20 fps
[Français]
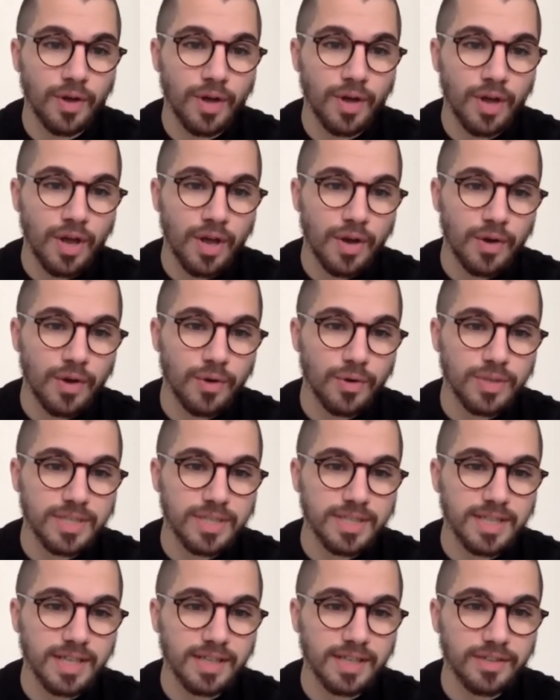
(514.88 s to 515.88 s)
le
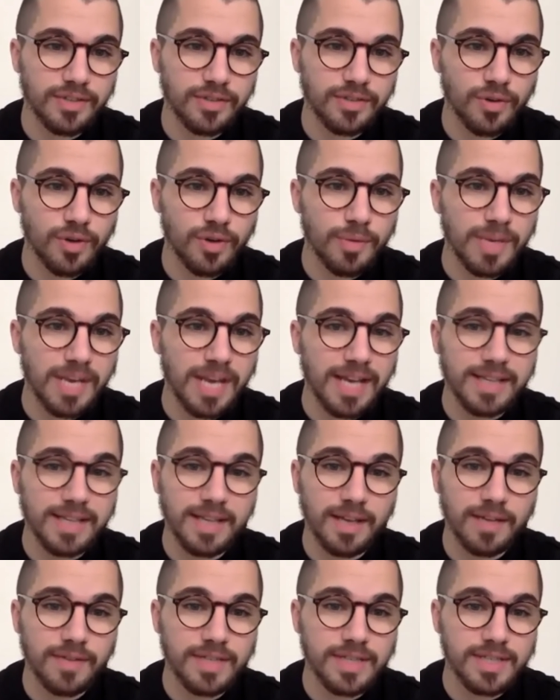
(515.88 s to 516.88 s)
quotidien des gens comme il a été
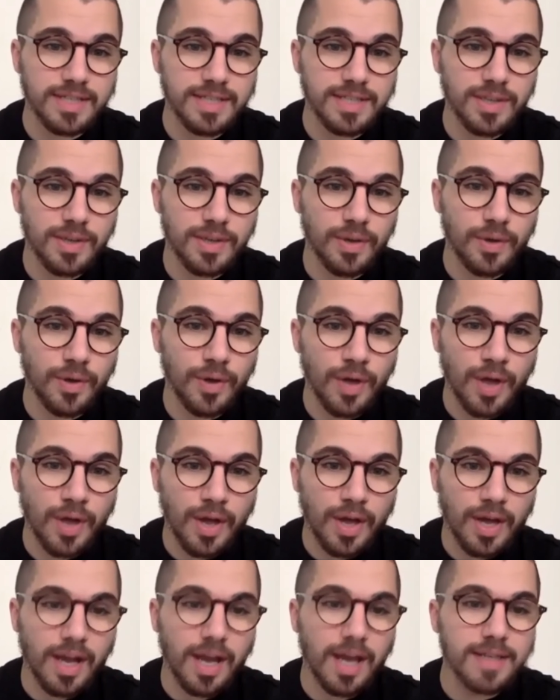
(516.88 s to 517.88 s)
investi
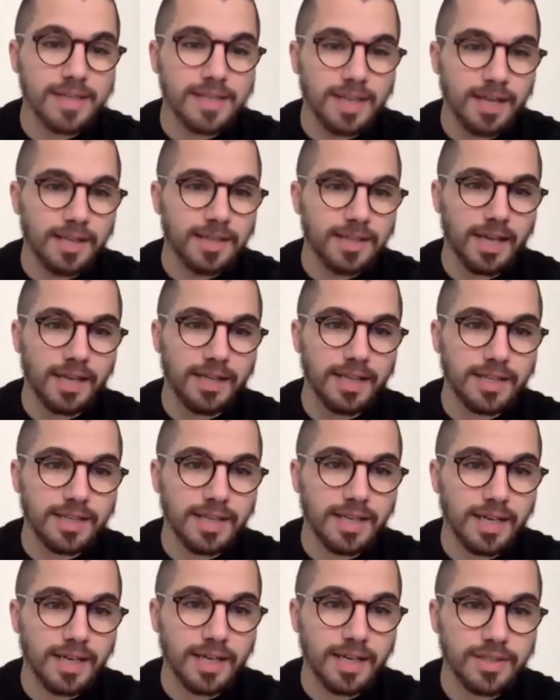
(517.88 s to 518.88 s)
grâce à Internet et
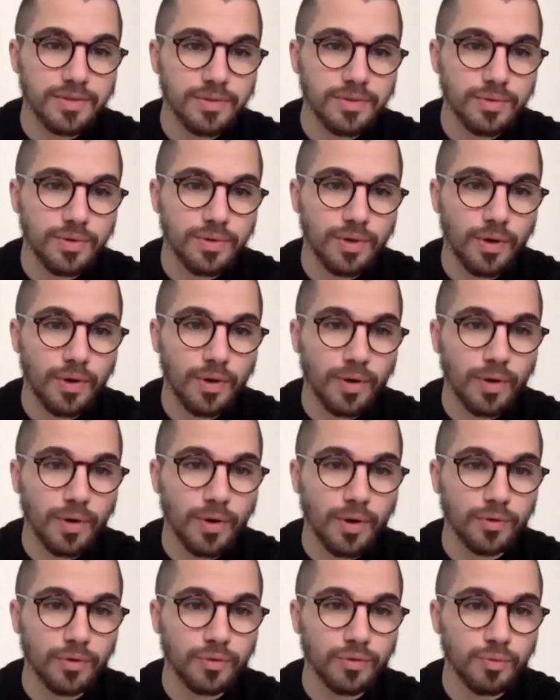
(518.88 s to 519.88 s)
les réseaux
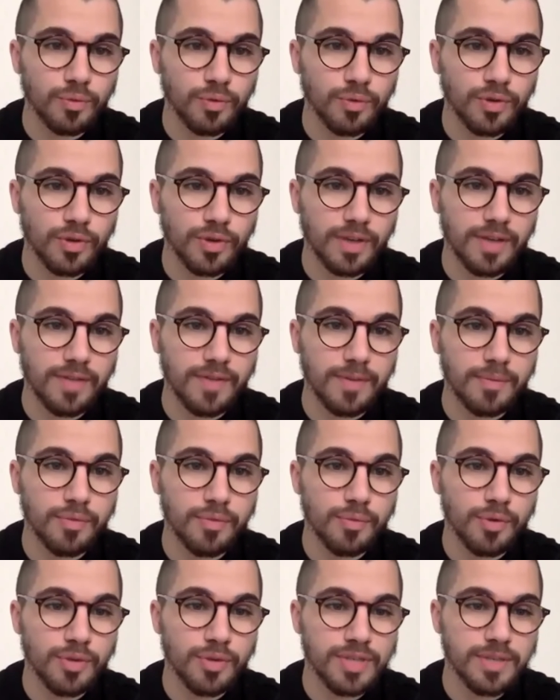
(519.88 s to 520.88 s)
quand tout le monde n'avait plus
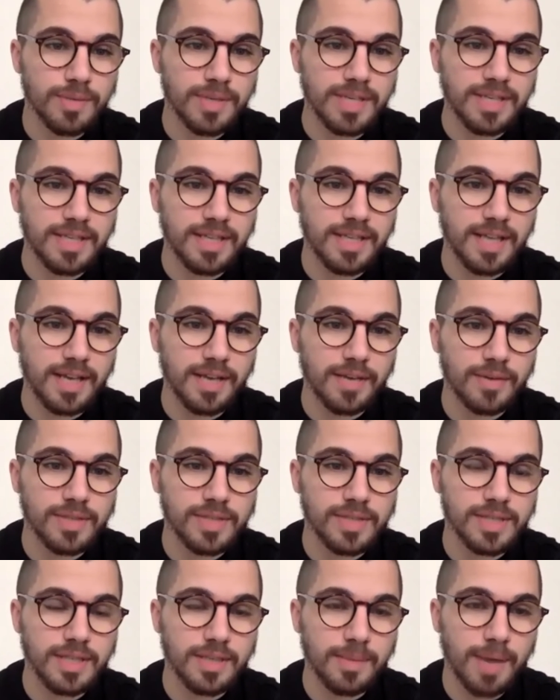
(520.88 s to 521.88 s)
possibilité d'aller au
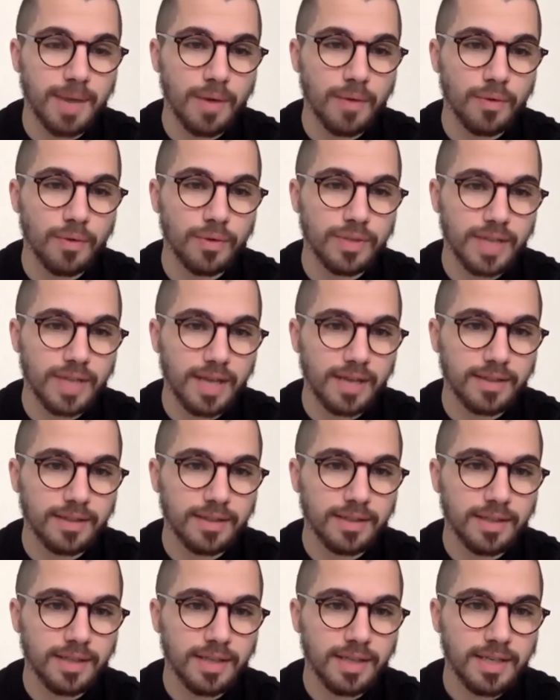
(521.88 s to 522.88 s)
cinéma ou au théâtre.
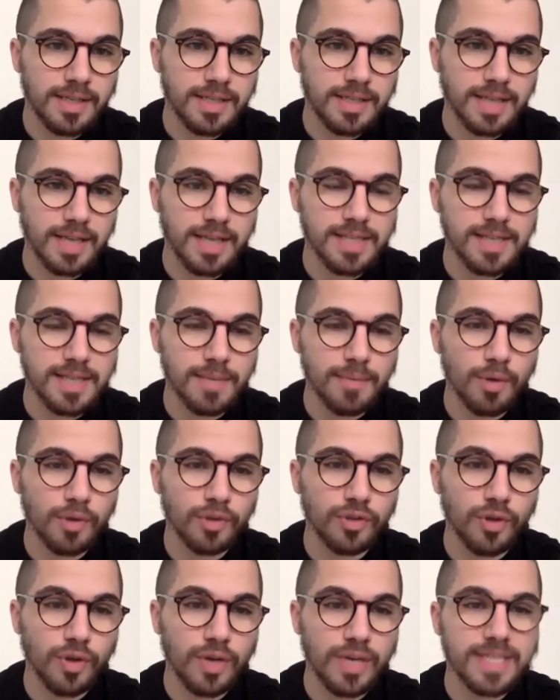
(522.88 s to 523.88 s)
C'est très
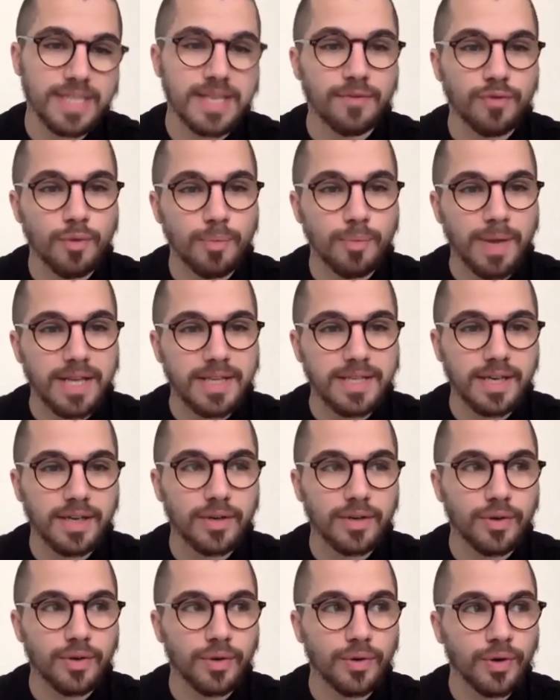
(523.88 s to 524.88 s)
important et ça ne veut pas dire
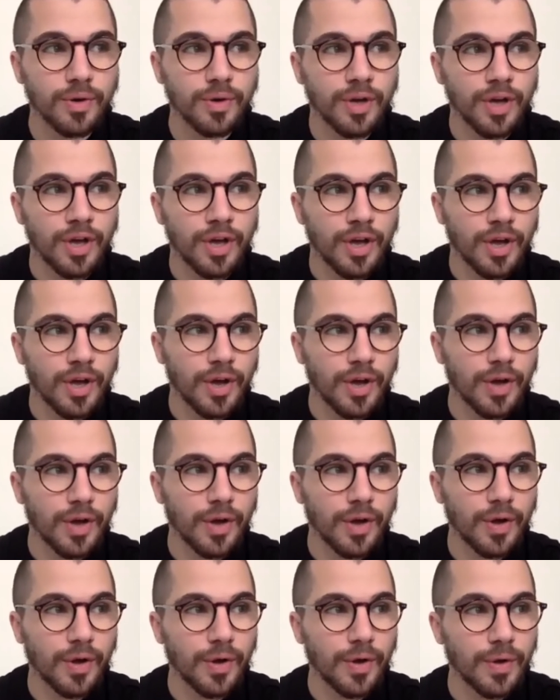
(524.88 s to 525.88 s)
que
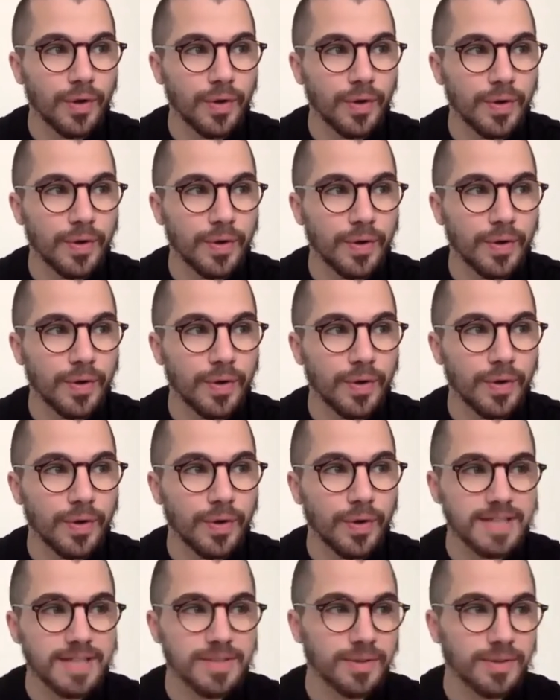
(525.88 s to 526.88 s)

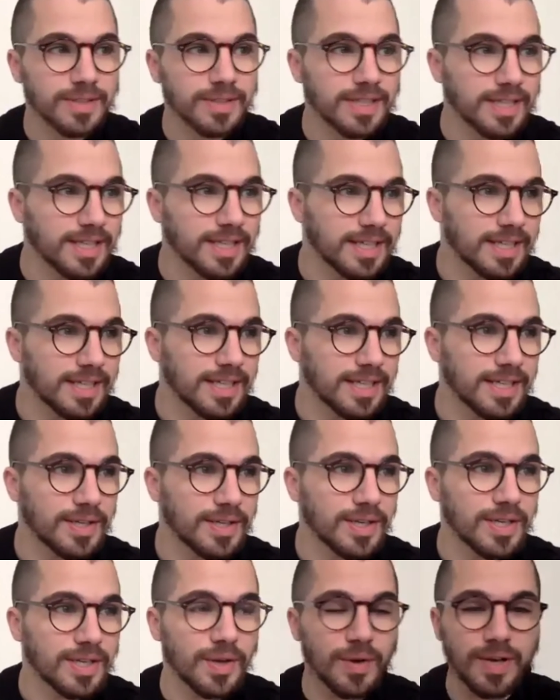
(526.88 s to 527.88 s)
la
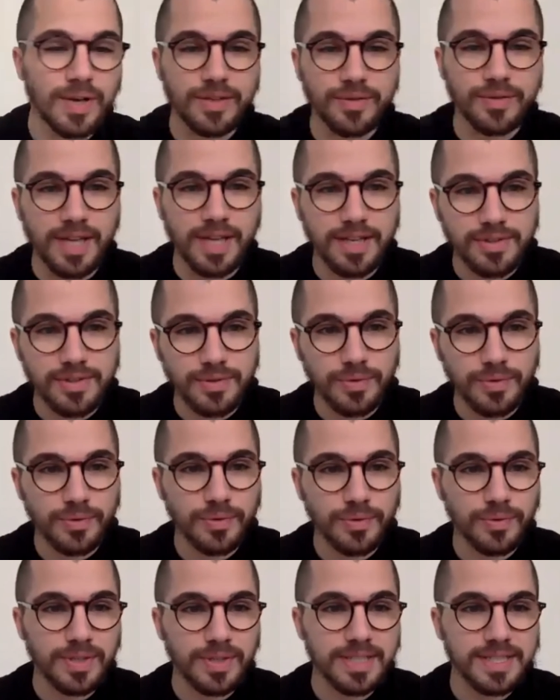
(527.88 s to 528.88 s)
santé,
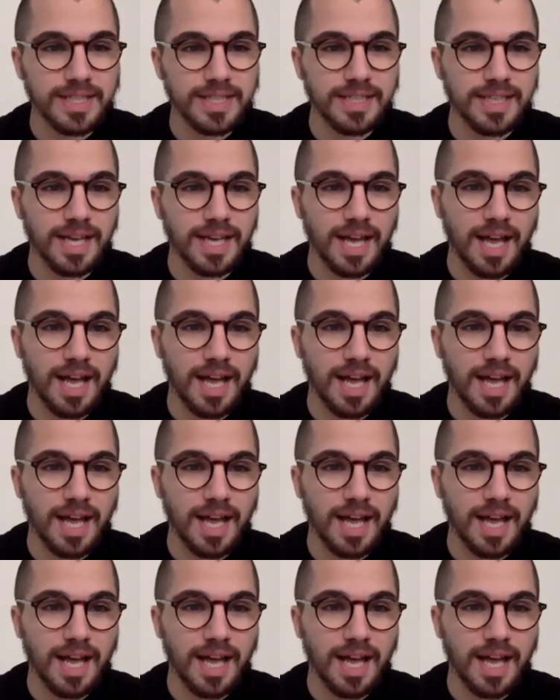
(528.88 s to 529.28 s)
l'éducation, etc.,